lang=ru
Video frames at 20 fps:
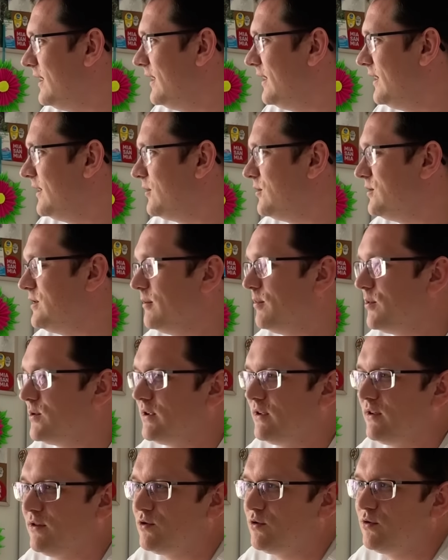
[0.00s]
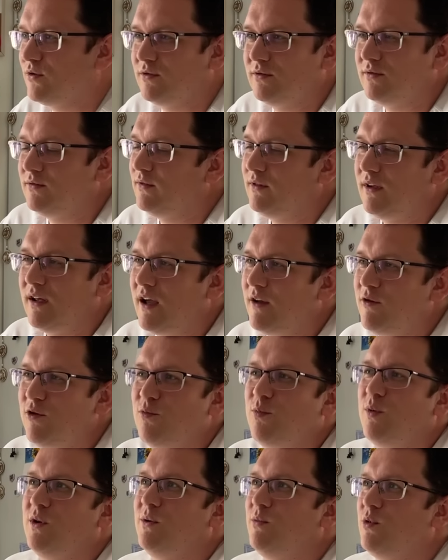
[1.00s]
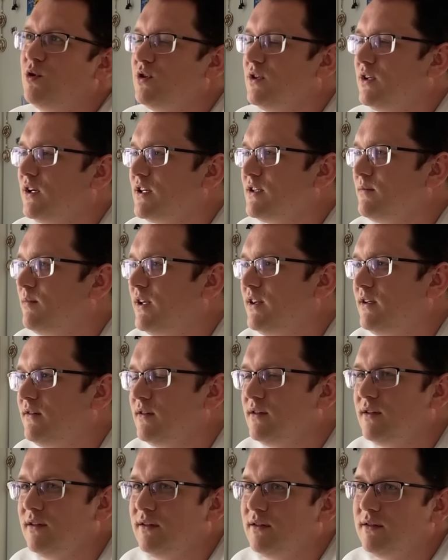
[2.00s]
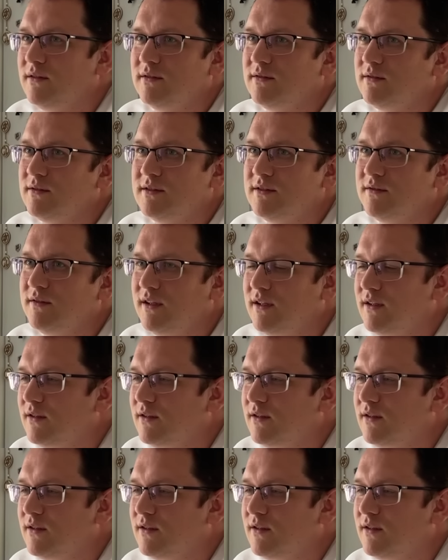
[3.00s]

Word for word: То есть я просто говорил, что я не уполномочен их рассматривать, и извините.